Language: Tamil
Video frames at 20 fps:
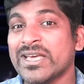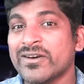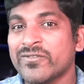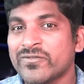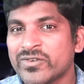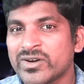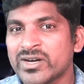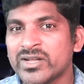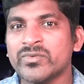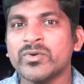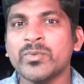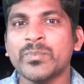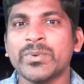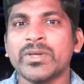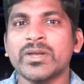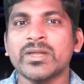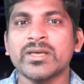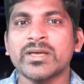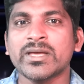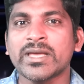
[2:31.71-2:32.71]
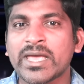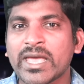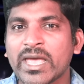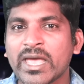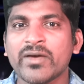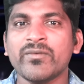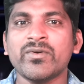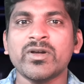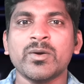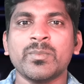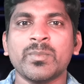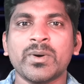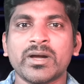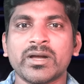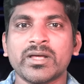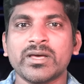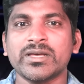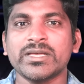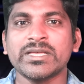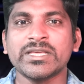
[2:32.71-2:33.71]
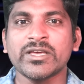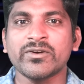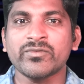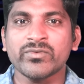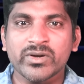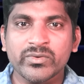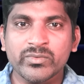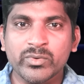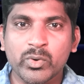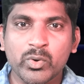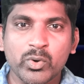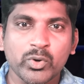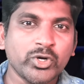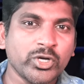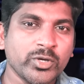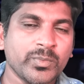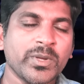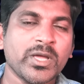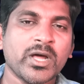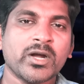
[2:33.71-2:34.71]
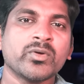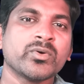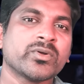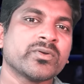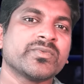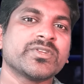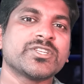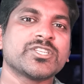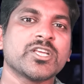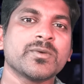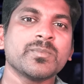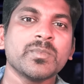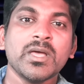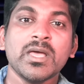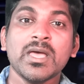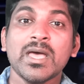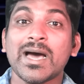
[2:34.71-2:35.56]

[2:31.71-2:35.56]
எவ்வளவு பெரிய கேவலமான எவ்வளவு கொடுமையான ஒரு விஷயம்